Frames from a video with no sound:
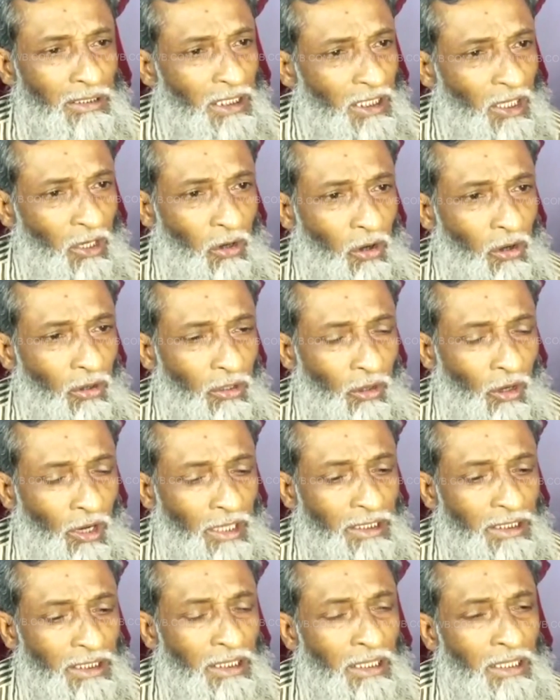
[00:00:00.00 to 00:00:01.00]
সেটাও
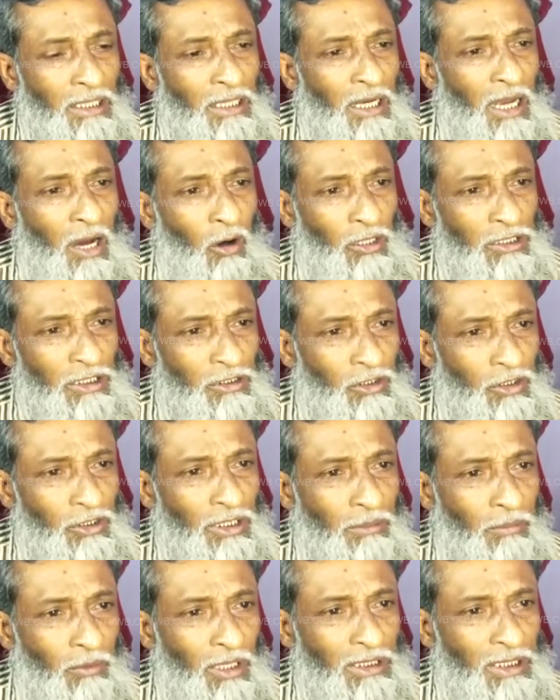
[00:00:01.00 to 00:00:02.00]
হয়নি অধীর
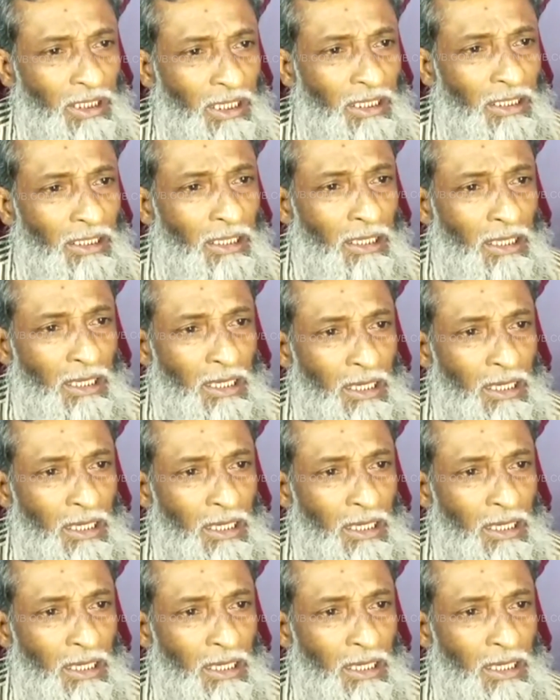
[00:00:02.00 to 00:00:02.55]
চৌধুরী বলেছিলেন